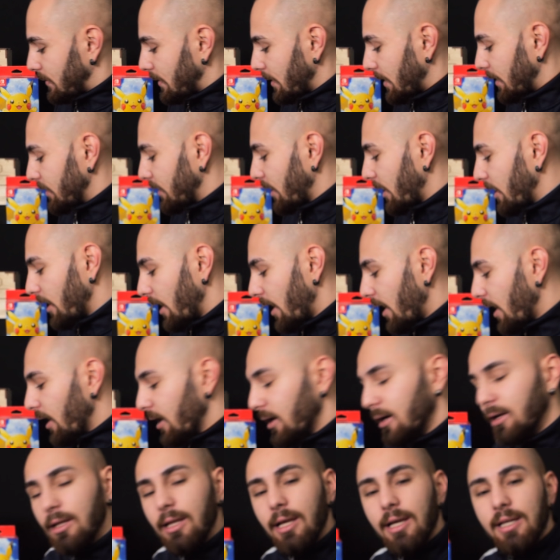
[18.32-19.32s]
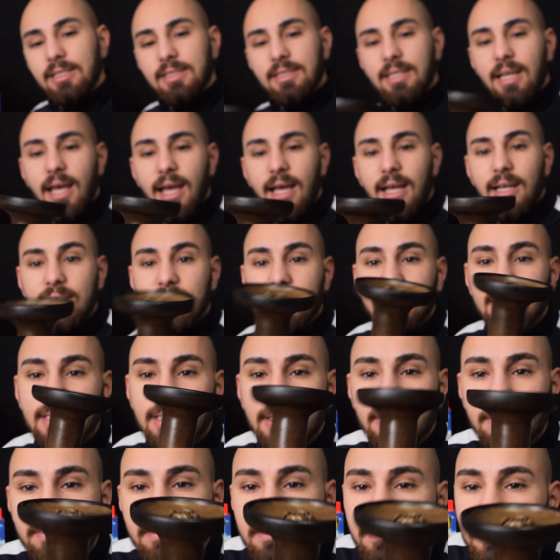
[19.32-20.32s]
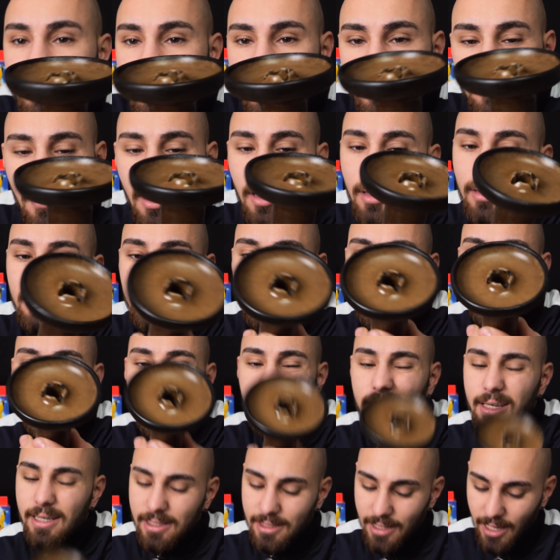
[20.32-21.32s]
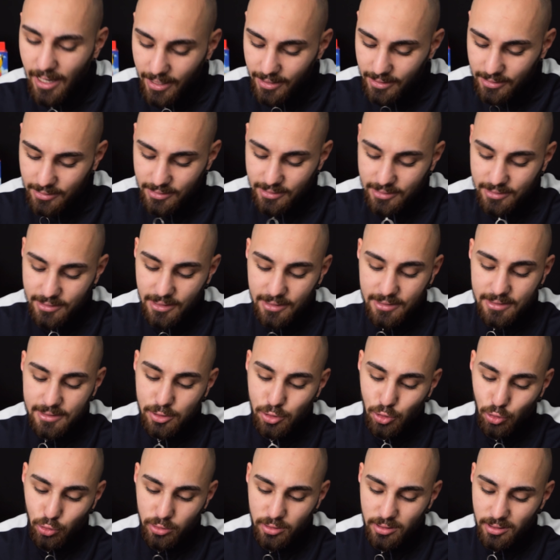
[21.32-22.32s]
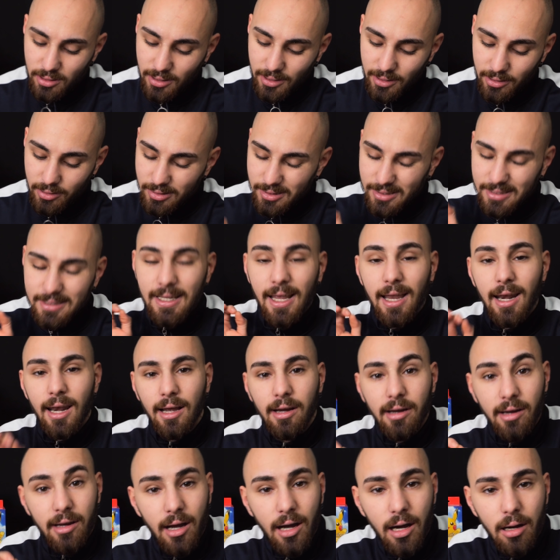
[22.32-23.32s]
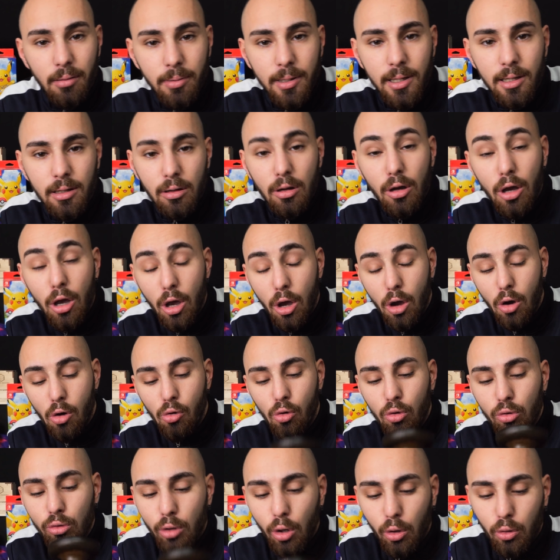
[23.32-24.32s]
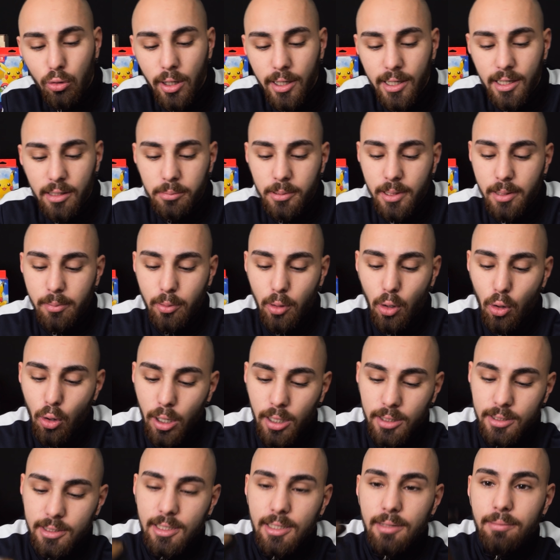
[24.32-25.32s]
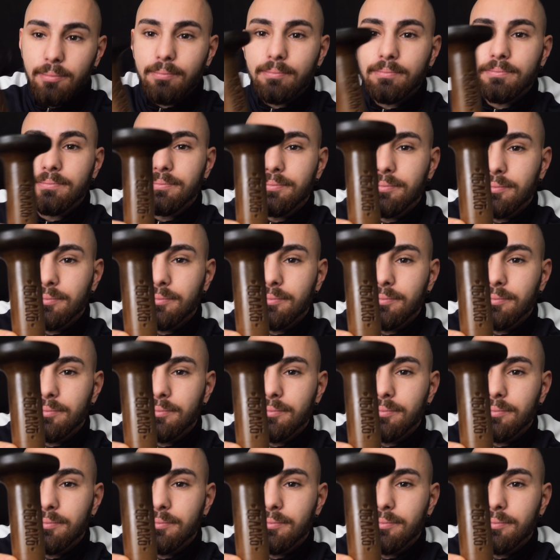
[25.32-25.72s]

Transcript: dann den Anglais S, den ich eigentlich jetzt schon sehr lange habe und auch länger im Gebrauch hatte.